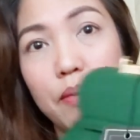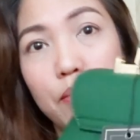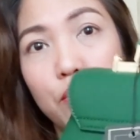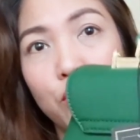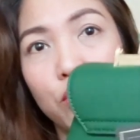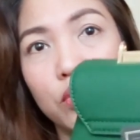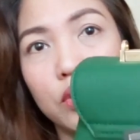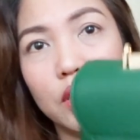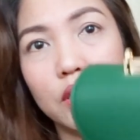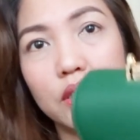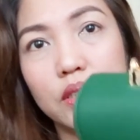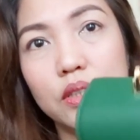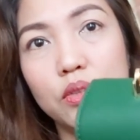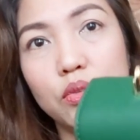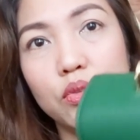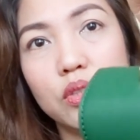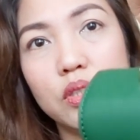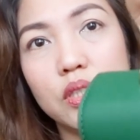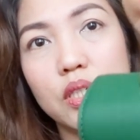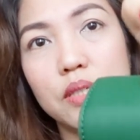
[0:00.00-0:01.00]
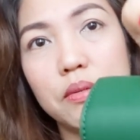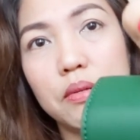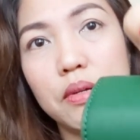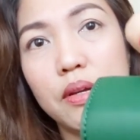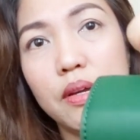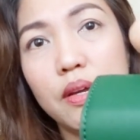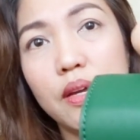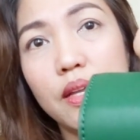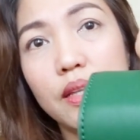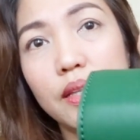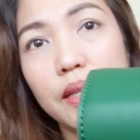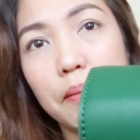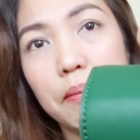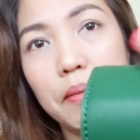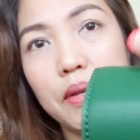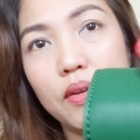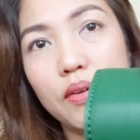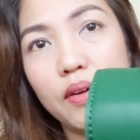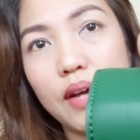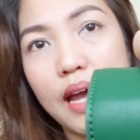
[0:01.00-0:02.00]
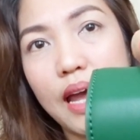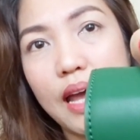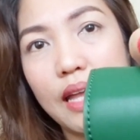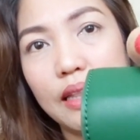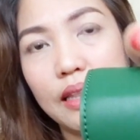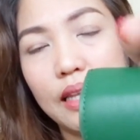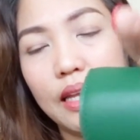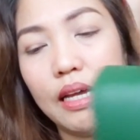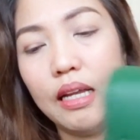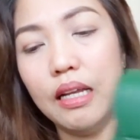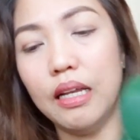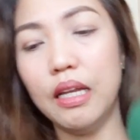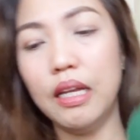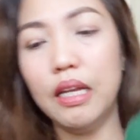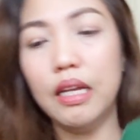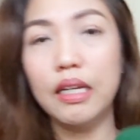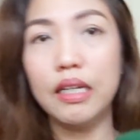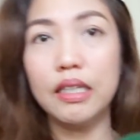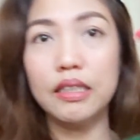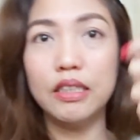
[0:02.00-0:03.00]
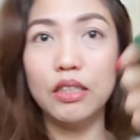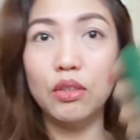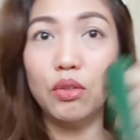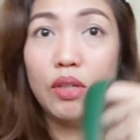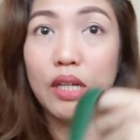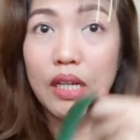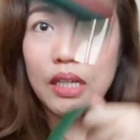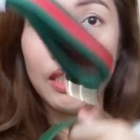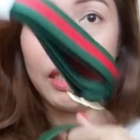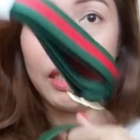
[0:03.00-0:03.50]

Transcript: butas dun sa tabi ng handle. Kasi doon natin